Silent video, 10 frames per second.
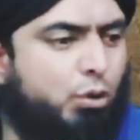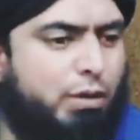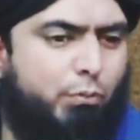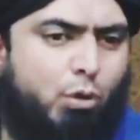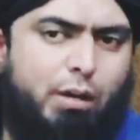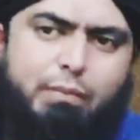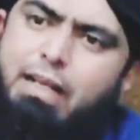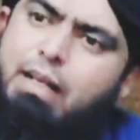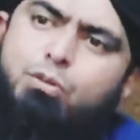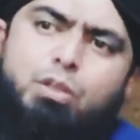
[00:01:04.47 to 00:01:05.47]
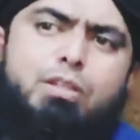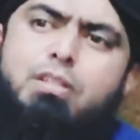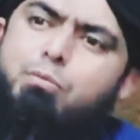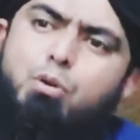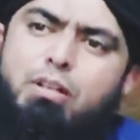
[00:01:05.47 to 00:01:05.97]
इनको जब मौका मिलेगा वो तो इन
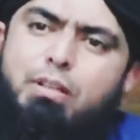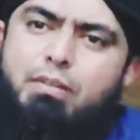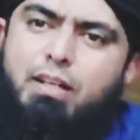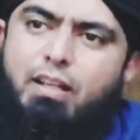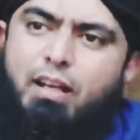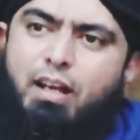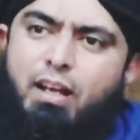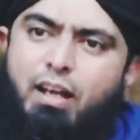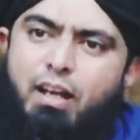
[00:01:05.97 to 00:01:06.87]
सबको खत्म कर देंगे